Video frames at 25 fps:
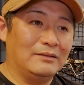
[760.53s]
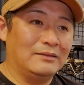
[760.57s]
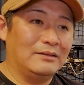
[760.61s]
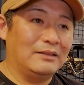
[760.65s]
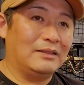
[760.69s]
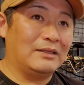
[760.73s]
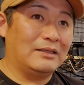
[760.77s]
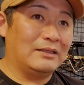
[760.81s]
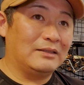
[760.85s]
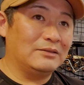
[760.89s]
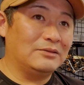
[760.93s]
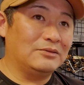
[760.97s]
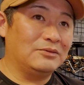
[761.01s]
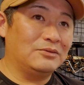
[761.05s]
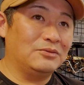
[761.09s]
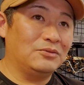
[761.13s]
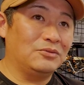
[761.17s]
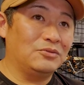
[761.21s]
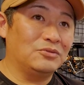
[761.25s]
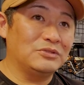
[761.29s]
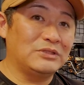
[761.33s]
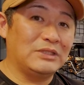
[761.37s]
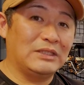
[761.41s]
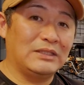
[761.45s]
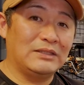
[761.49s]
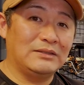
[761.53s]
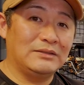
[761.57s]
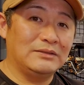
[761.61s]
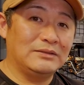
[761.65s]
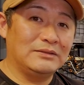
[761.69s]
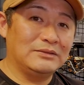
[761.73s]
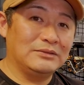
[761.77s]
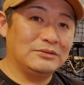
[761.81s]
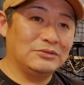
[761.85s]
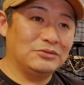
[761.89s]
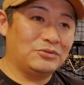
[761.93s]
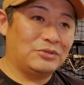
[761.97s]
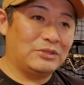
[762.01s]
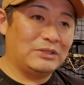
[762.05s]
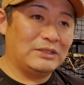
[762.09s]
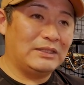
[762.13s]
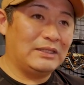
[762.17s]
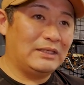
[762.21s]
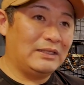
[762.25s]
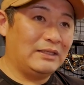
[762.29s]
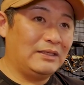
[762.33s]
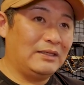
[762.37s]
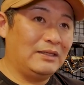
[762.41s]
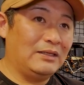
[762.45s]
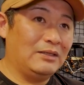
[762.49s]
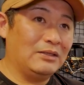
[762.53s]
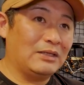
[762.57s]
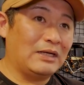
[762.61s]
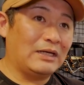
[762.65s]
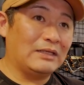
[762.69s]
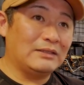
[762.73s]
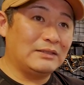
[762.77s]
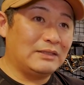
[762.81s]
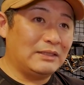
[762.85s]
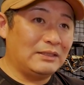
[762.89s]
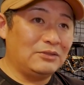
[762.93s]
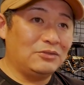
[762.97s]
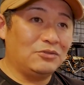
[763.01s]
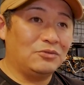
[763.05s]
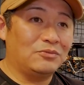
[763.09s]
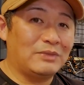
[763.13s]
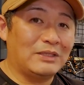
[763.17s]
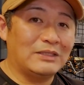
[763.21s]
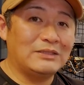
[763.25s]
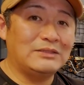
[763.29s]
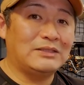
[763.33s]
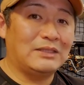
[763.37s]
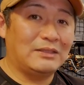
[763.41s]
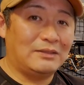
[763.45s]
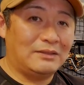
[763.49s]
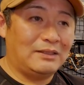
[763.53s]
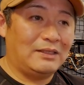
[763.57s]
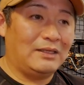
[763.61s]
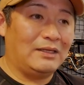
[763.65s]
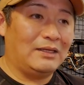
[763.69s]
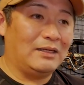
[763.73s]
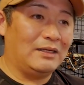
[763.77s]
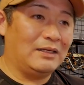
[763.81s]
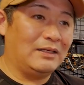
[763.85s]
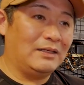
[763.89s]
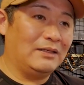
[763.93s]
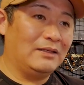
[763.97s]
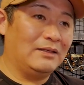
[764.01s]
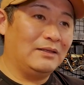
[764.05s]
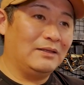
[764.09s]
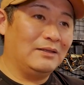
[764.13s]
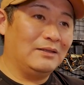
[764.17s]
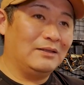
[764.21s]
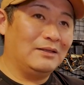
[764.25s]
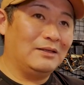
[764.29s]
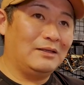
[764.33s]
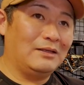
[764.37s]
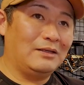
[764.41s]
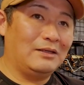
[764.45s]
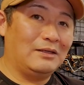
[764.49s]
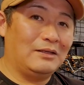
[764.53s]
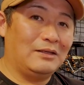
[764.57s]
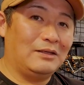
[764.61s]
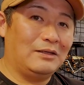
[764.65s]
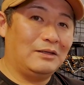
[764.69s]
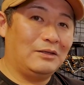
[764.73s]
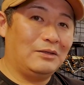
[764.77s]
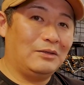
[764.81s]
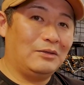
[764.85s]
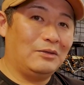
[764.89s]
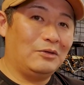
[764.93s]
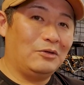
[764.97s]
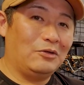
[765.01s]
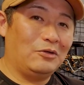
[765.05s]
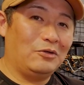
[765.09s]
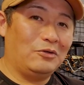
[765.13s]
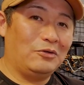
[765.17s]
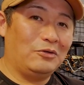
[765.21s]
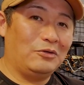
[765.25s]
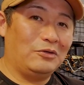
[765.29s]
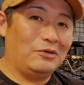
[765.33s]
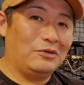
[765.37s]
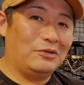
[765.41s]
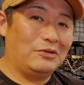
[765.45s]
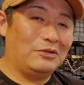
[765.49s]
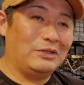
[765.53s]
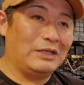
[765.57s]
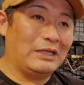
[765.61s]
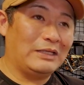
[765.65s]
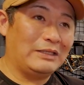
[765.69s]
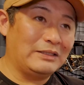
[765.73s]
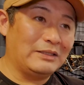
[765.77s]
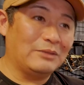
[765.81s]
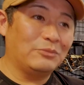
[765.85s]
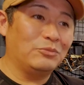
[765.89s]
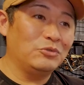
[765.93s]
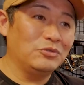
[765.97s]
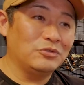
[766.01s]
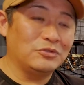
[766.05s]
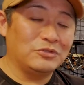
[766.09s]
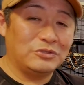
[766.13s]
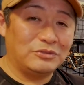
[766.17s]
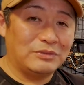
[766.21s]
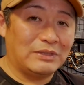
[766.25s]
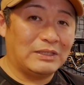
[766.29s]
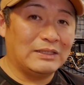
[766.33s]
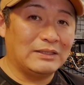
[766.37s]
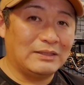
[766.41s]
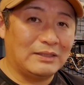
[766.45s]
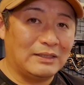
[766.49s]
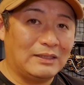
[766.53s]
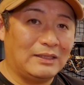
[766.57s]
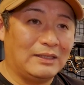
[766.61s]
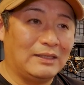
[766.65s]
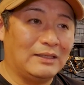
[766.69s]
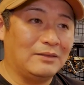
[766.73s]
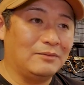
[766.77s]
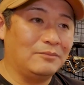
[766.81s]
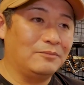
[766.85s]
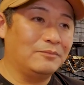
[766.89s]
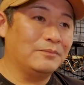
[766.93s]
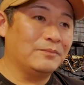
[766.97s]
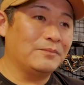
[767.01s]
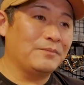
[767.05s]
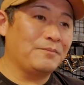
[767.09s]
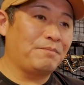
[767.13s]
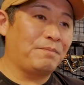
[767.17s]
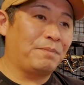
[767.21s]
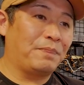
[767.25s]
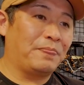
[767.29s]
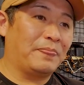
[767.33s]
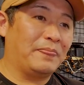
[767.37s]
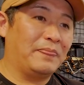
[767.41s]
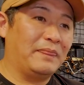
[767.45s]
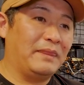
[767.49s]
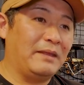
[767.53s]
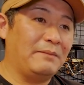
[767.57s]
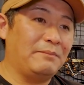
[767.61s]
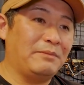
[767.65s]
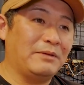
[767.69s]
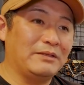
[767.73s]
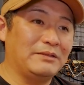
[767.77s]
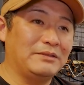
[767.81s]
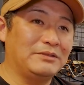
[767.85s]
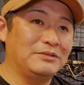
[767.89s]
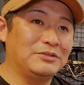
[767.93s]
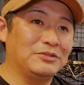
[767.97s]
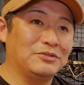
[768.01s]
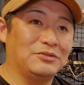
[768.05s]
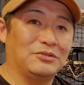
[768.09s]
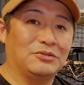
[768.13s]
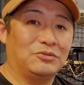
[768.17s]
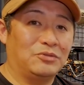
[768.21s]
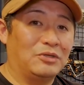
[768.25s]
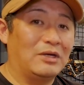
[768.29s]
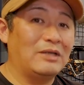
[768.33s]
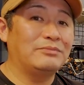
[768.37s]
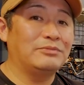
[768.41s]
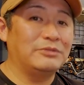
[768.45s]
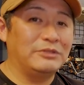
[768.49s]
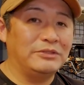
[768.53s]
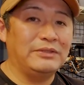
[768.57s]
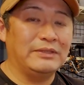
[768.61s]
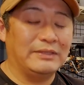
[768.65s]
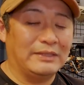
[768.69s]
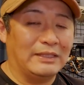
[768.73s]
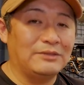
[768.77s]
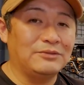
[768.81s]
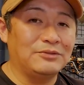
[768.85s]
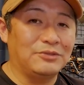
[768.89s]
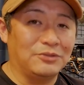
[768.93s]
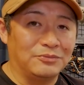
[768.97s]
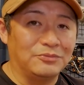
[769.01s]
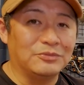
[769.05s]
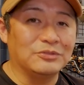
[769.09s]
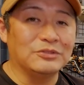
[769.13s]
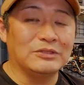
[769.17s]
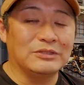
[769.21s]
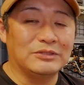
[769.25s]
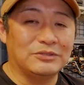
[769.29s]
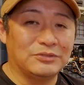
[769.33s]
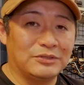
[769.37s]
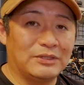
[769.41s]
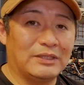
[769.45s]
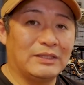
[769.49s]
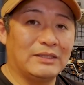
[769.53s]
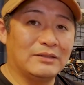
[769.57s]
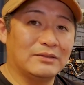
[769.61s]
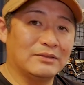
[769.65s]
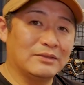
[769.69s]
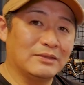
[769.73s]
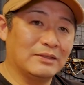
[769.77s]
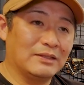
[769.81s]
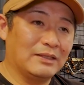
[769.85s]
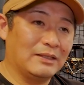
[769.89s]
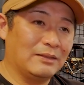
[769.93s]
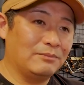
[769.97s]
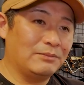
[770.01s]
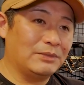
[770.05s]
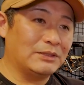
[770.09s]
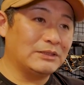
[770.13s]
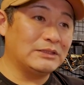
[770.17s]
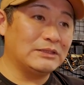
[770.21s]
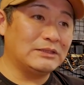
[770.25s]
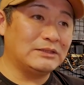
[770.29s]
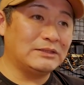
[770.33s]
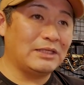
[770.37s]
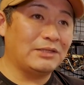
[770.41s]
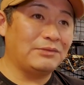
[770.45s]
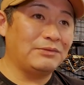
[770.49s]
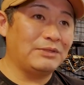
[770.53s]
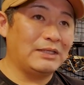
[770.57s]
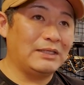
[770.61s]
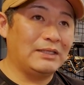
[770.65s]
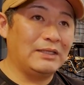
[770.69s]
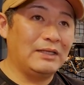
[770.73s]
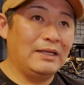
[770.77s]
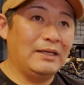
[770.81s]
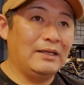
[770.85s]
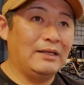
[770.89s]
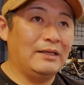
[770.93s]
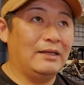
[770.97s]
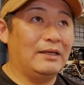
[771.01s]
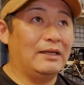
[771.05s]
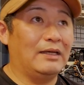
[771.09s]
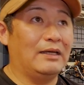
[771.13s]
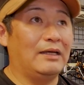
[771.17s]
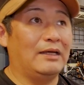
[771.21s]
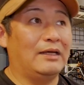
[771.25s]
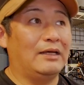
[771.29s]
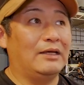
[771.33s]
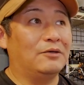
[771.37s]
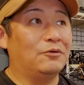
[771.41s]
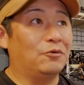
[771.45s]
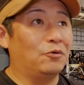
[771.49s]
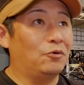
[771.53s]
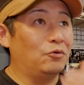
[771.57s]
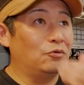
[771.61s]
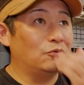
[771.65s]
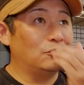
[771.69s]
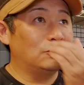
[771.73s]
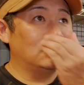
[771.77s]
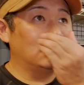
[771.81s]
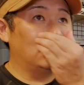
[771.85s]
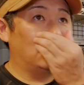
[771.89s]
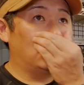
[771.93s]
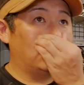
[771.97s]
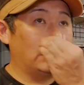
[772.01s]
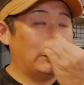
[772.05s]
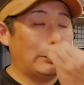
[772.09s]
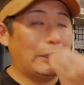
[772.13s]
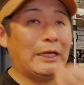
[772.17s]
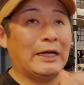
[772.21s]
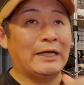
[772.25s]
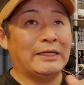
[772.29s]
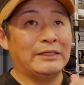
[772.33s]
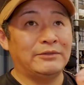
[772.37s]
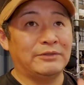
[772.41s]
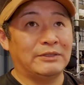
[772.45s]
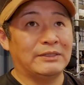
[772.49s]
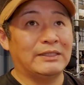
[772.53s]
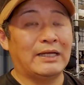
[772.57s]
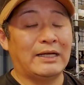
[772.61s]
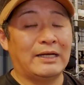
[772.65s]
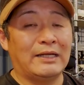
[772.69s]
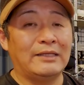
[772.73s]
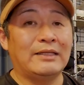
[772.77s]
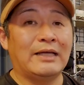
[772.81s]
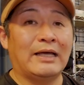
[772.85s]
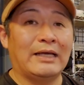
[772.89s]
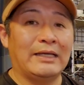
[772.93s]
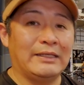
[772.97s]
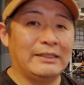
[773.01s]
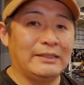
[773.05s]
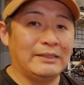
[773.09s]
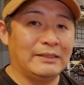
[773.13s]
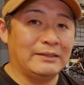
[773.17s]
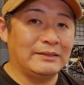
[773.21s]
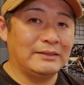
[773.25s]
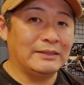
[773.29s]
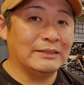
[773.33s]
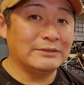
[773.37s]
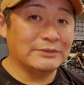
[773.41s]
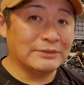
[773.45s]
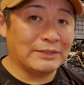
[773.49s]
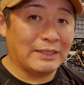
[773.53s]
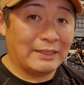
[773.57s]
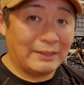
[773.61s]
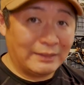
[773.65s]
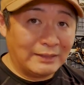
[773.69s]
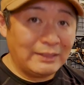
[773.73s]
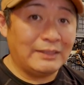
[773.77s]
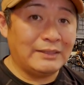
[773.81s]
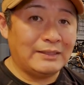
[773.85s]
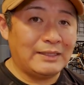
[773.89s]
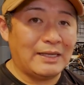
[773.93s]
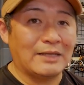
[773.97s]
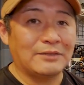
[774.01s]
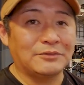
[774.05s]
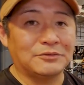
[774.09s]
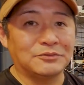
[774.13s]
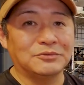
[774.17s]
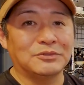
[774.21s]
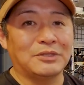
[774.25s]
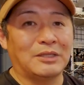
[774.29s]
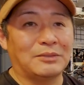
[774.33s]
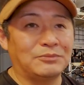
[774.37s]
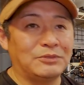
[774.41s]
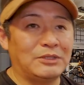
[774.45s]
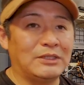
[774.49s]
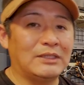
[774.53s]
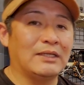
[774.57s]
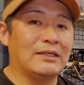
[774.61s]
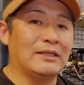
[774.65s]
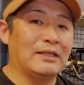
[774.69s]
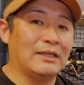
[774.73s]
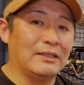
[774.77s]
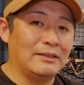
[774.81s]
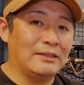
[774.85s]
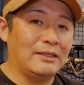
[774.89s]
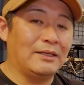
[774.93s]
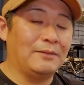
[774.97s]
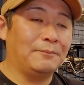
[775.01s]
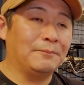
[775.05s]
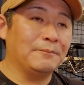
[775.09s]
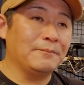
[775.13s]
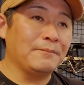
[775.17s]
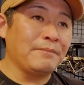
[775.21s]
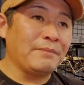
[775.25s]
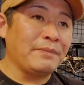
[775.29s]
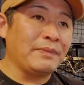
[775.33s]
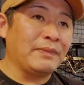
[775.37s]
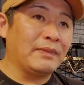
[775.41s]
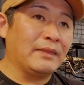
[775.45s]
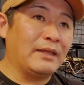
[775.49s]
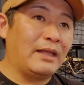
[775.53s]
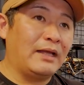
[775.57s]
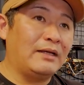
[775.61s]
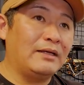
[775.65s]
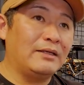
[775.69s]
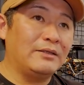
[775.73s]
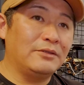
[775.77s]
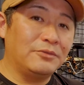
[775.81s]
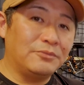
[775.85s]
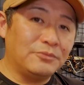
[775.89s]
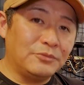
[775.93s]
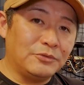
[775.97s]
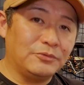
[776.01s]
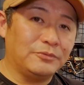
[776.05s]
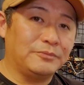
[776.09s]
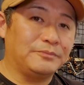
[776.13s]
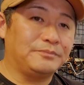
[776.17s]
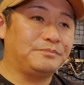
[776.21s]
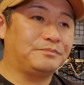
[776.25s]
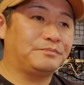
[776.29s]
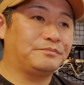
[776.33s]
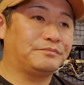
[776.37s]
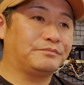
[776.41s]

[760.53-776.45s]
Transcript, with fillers: だから当然それで勝手に飛ばしてて、えー、何か文句言われたらやっぱりちょっとトラブルにはなると思うんですよね。まあ、実際は、えー、航空法違反にはならないですからね、200g 以下なんで。だけども、